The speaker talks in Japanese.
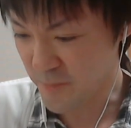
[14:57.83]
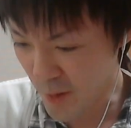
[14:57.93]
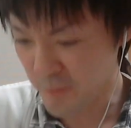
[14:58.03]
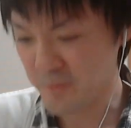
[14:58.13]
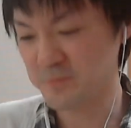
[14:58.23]

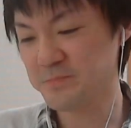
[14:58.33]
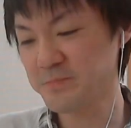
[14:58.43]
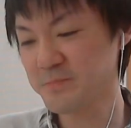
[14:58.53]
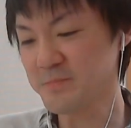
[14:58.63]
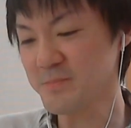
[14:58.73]
ポン
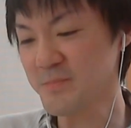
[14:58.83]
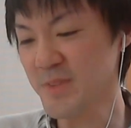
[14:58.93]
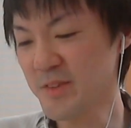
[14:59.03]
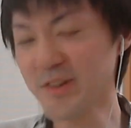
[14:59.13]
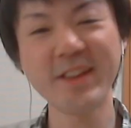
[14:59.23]

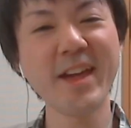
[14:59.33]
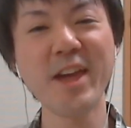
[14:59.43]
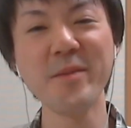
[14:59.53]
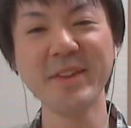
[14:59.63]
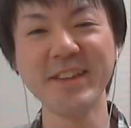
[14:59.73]
というわ
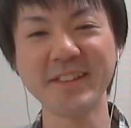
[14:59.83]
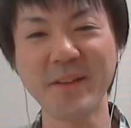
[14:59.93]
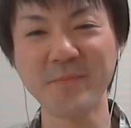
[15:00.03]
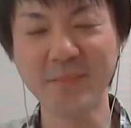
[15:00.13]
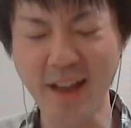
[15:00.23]
けで、エミニア
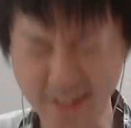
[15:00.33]
さん、あ